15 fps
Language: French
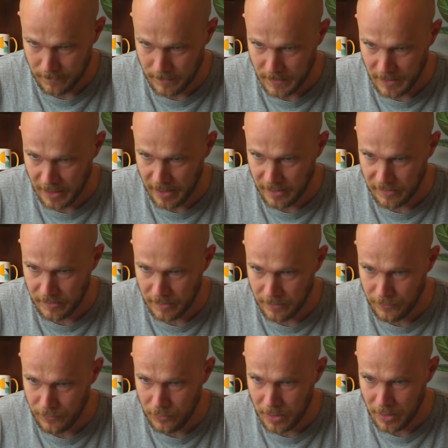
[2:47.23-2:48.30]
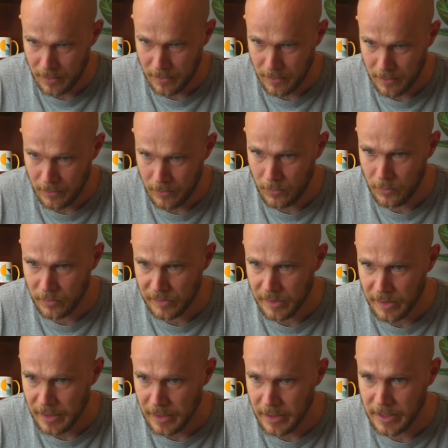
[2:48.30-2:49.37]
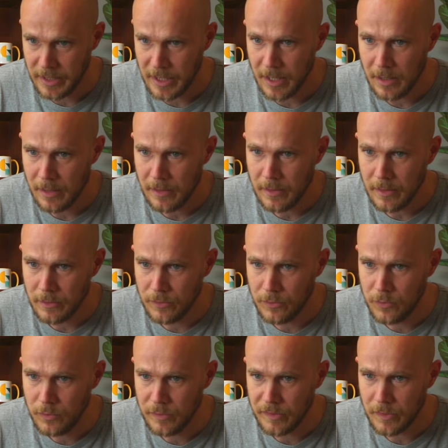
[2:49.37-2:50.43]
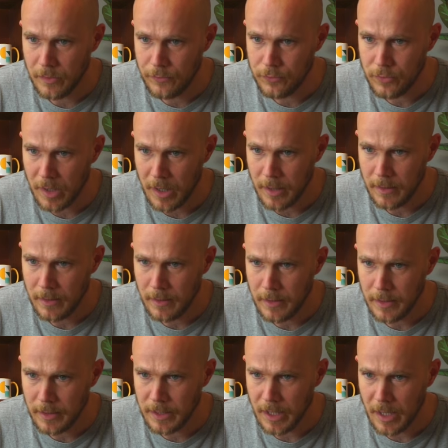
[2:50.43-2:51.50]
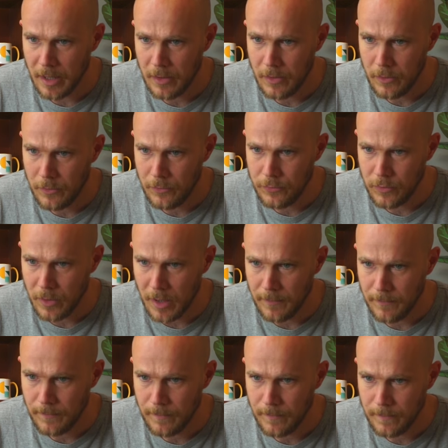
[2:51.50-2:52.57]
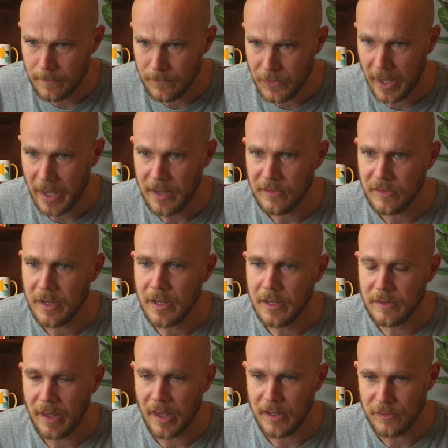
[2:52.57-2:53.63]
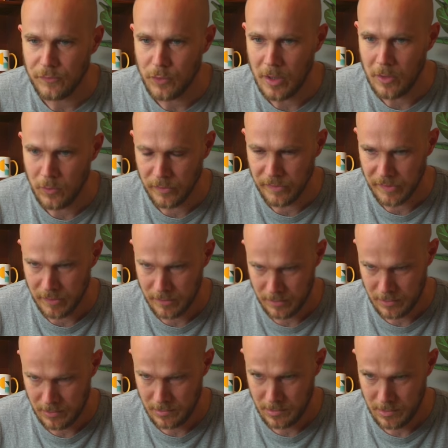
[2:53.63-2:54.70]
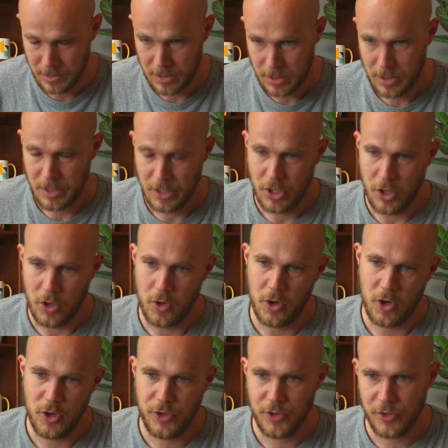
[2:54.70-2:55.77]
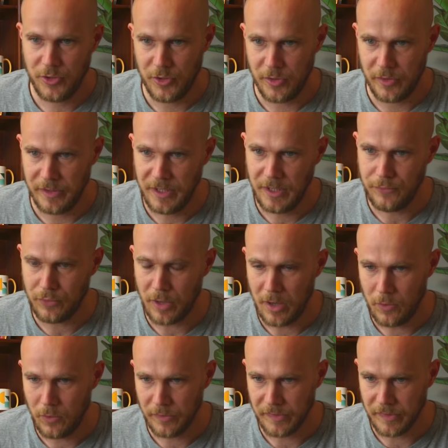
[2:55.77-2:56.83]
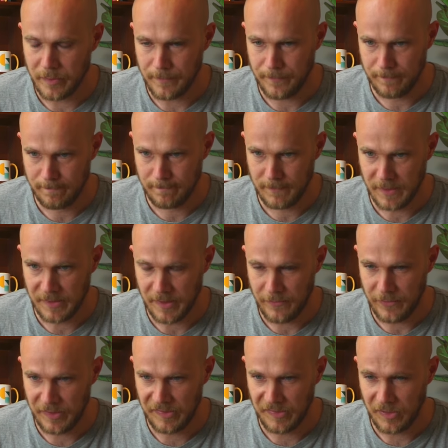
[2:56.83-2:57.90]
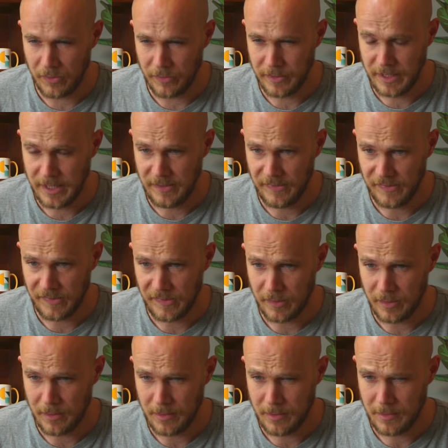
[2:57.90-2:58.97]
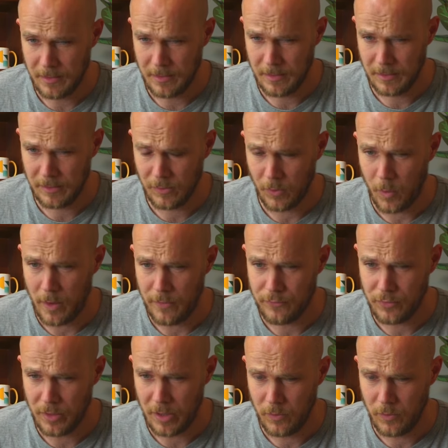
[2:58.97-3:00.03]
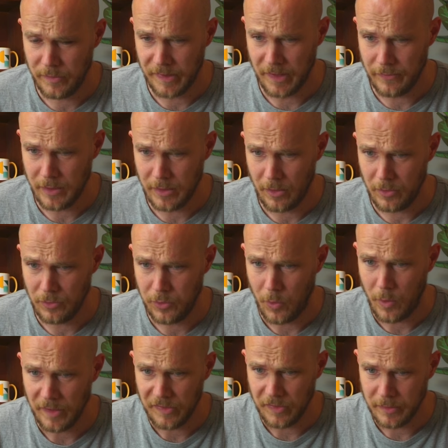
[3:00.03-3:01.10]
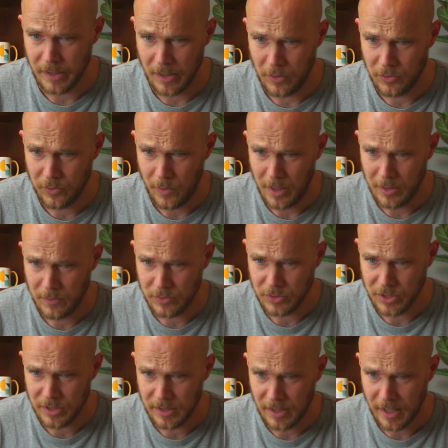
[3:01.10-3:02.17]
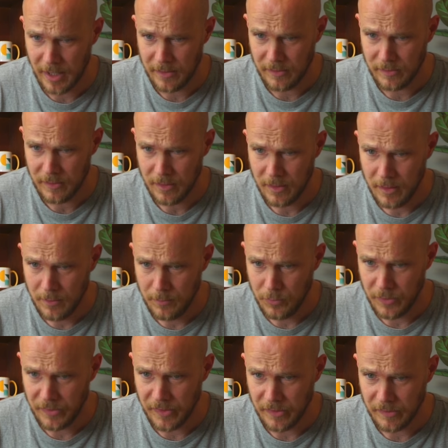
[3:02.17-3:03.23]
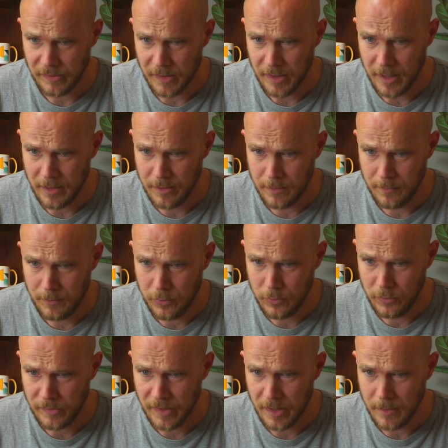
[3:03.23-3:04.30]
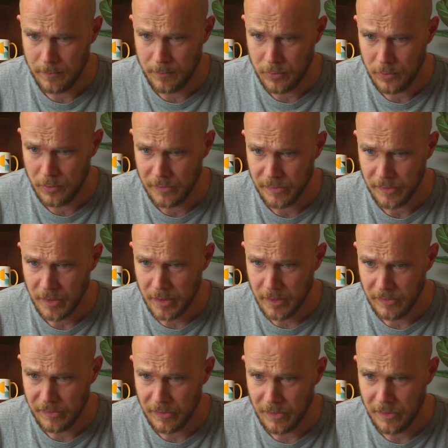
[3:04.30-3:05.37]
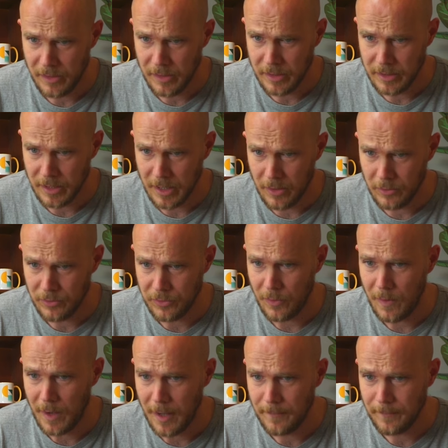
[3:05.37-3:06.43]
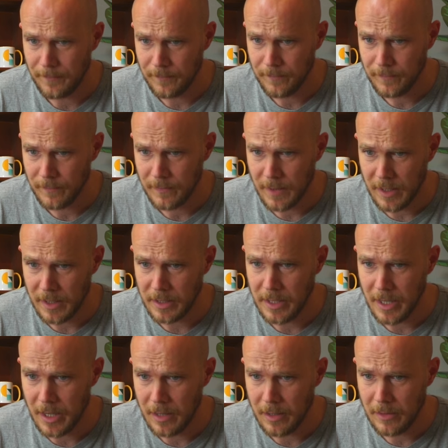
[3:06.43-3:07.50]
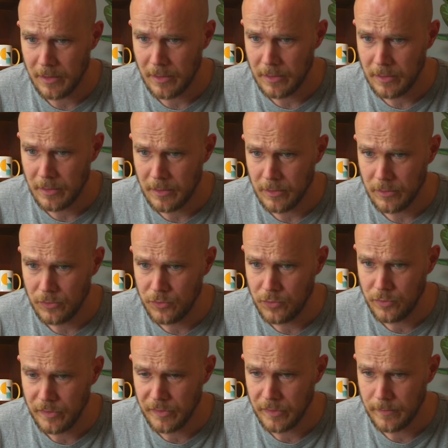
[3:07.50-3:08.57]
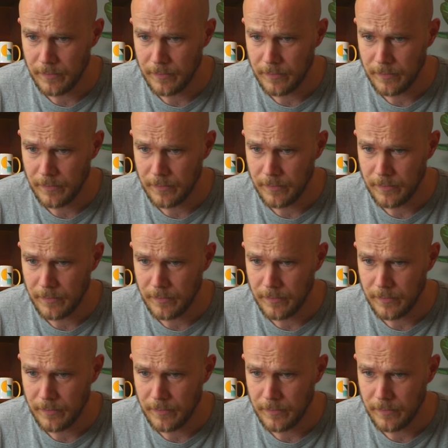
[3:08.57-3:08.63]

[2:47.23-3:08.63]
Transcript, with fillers: 13 fois 11 égale 12 fois k fois 13. 13 x 11. Oh, 10 fois 11, ça fait 110. 3 euh, fois ça fait 33, 143. Donc j'ai 13 puissance n plus 1 plus 143 égale 12